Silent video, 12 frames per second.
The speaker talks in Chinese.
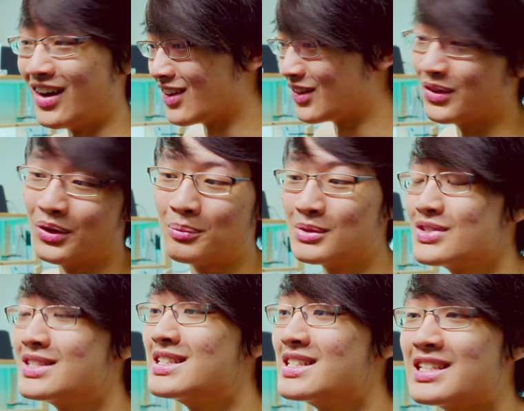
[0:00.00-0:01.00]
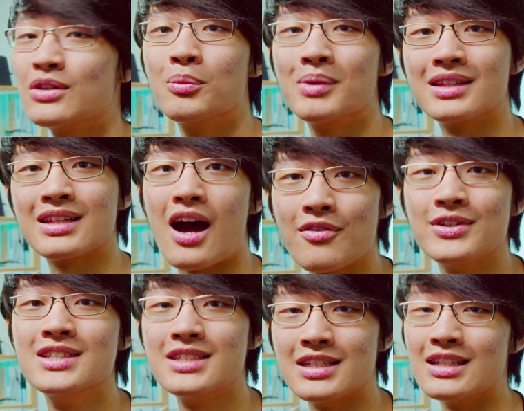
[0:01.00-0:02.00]
好了，那我们就直接进我们的达
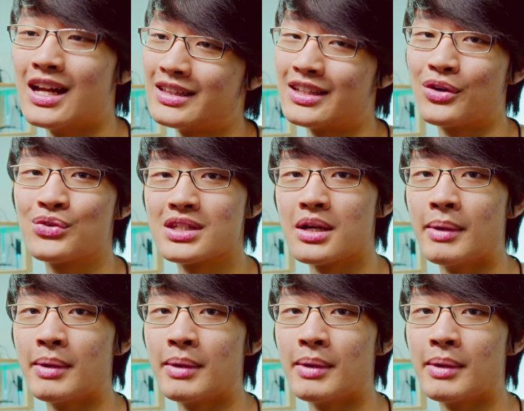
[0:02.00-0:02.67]
芬奇来调色